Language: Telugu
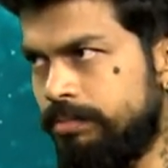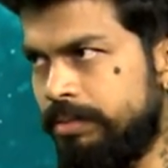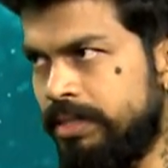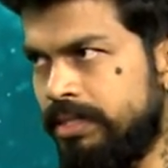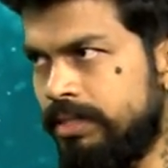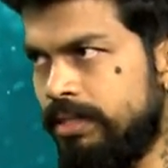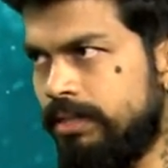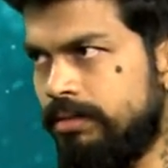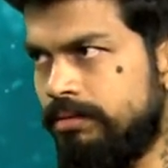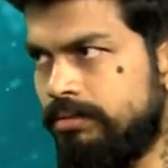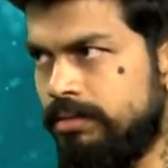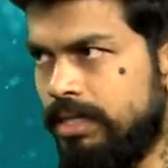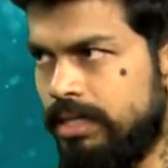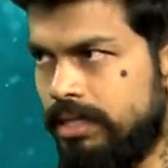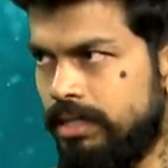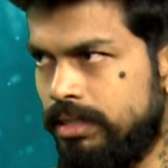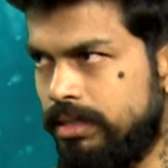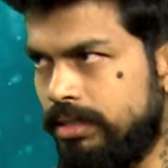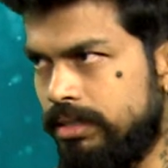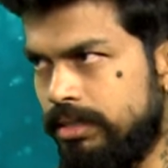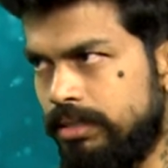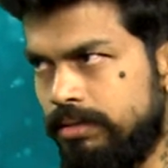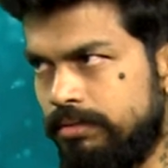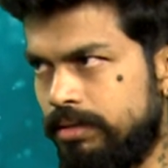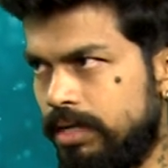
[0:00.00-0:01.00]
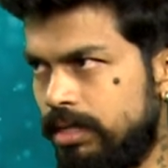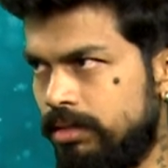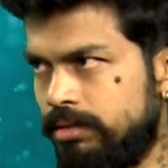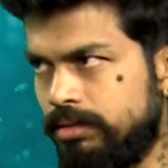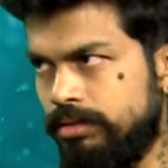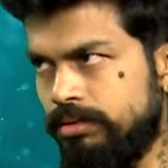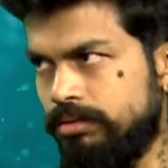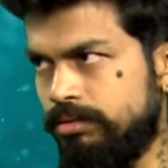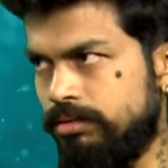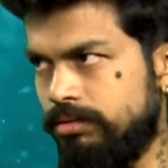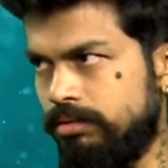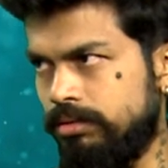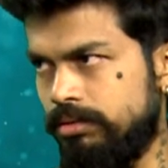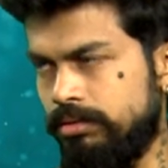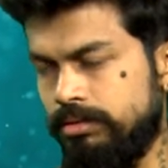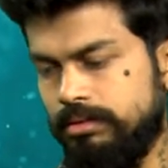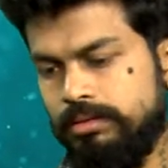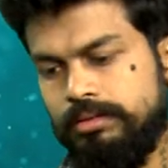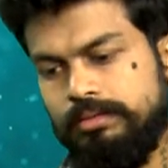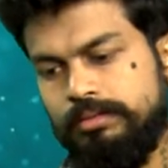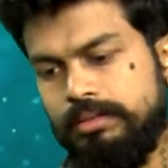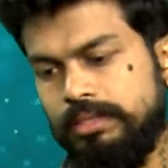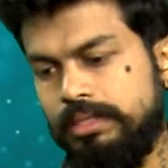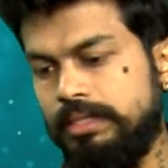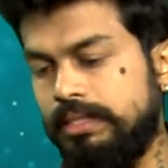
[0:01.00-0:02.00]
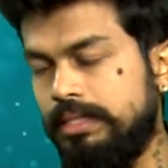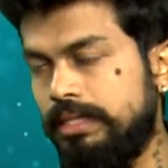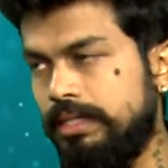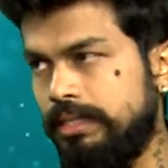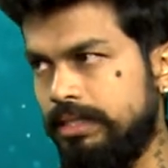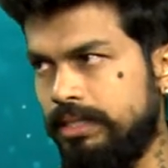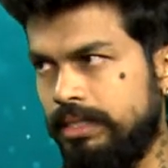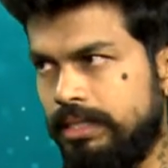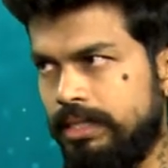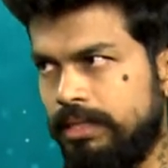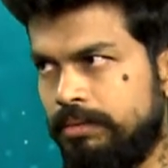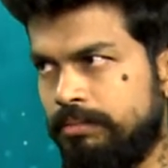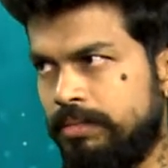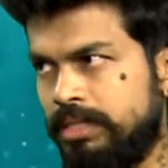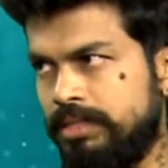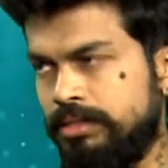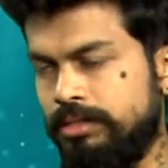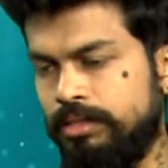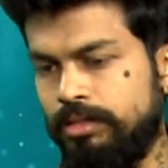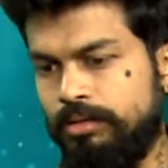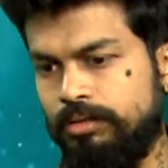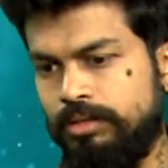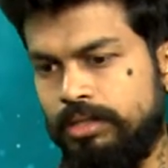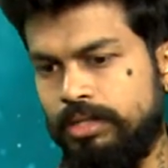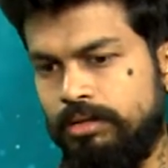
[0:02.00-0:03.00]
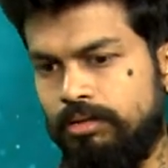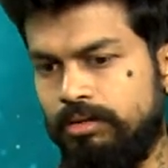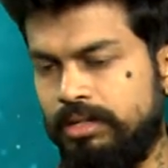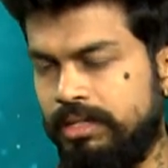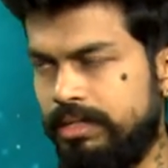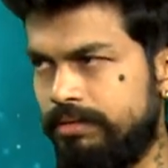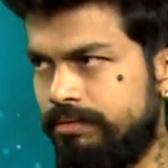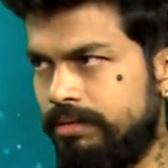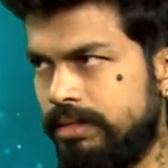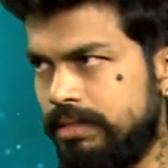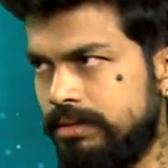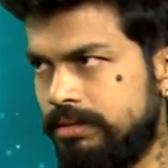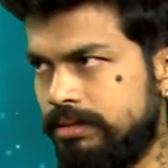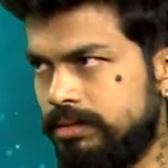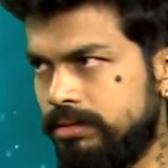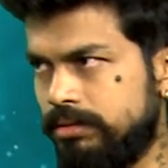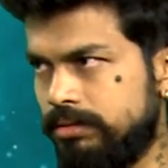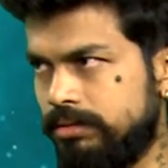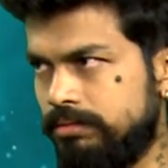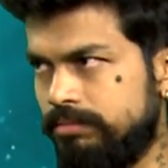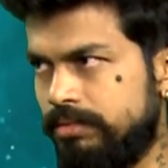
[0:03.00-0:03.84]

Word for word: పెరిగాను అక్కడ వాళ్ళు హిందువులు ఈ రెండింటి మధ్యలో ఉన్న ఒక డిఫరెన్స్